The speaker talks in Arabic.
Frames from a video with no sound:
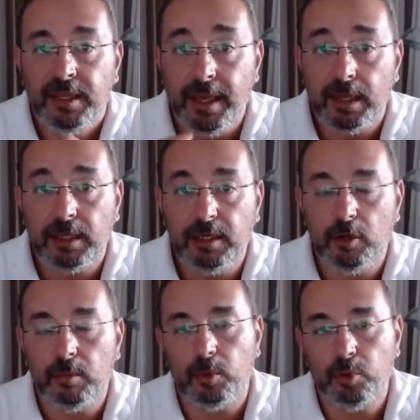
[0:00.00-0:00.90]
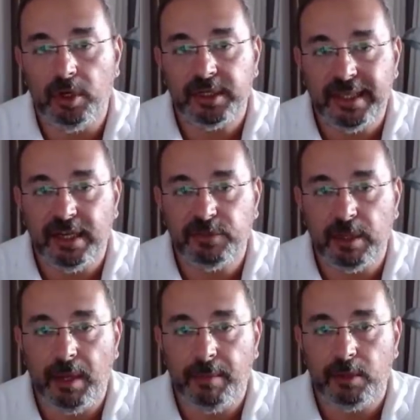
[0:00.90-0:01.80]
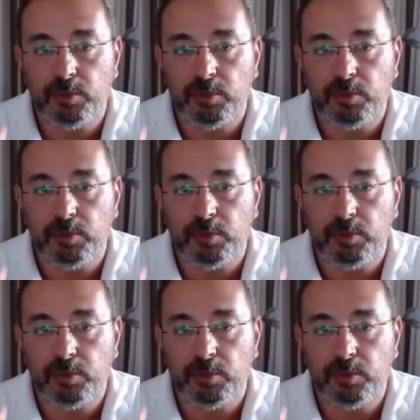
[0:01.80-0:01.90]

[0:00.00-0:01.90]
لكن اليوم الموضوع اختلف تماما